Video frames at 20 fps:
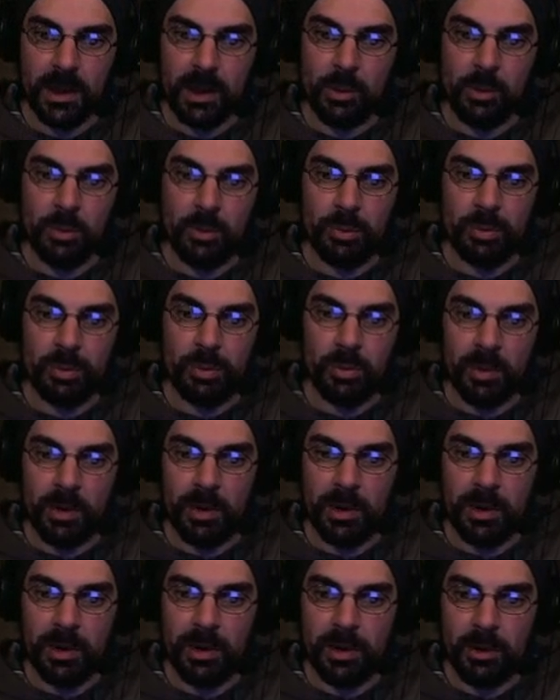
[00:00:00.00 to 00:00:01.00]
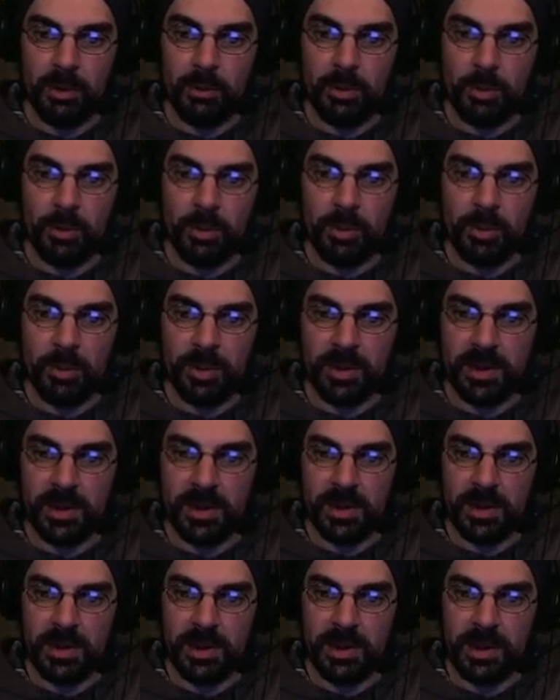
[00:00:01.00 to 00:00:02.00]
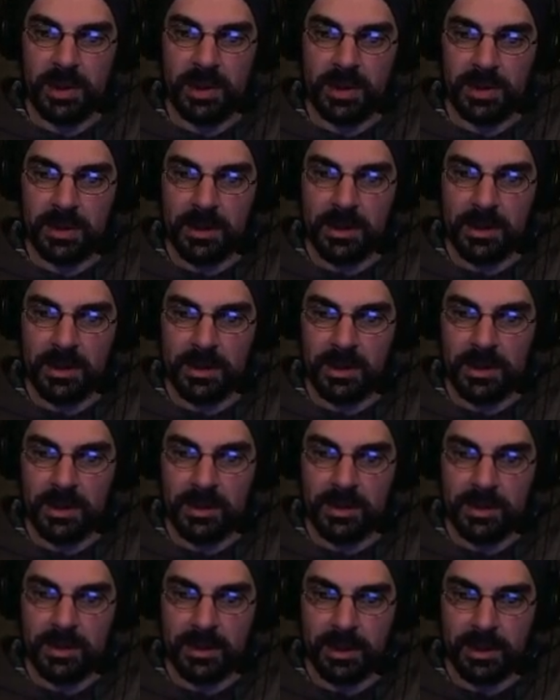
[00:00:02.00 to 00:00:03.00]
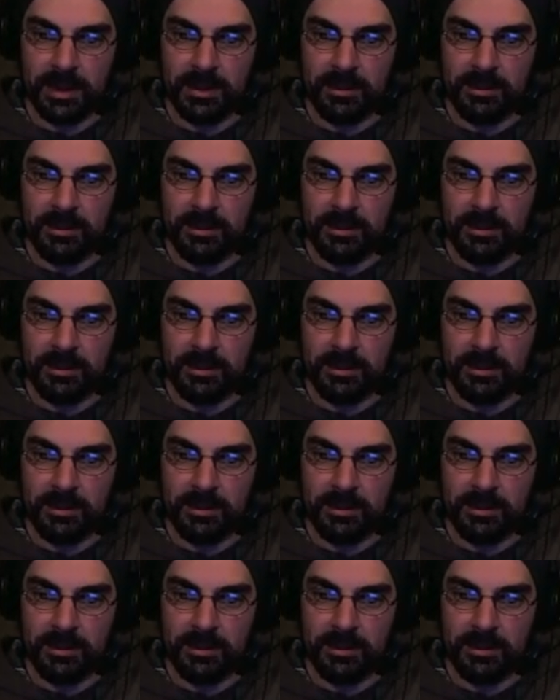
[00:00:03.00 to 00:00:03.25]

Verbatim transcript: ou plus bas, ou plus petit, etc. etc.